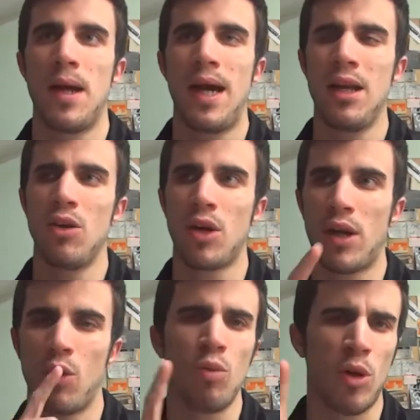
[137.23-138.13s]

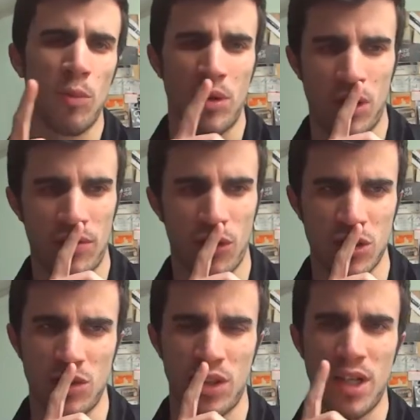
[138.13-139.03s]
Allora, umile opinione
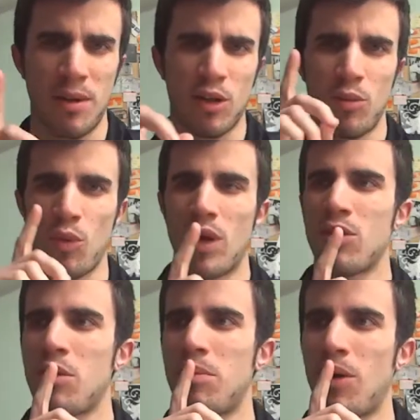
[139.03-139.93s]
forse devo dire, ma comunque
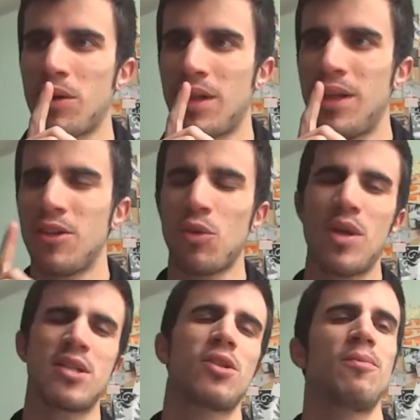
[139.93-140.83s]
non importa. Detto
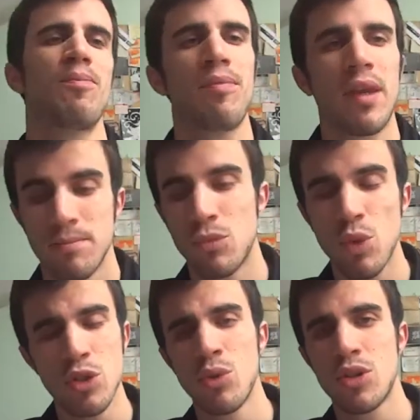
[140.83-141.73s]
questo,
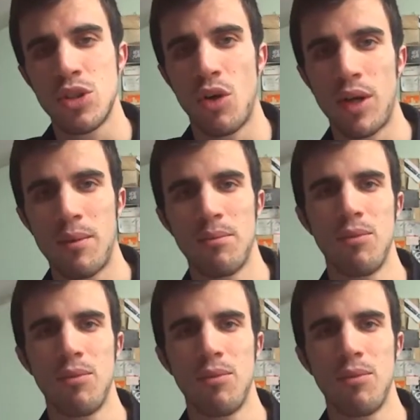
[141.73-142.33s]
due soluzioni.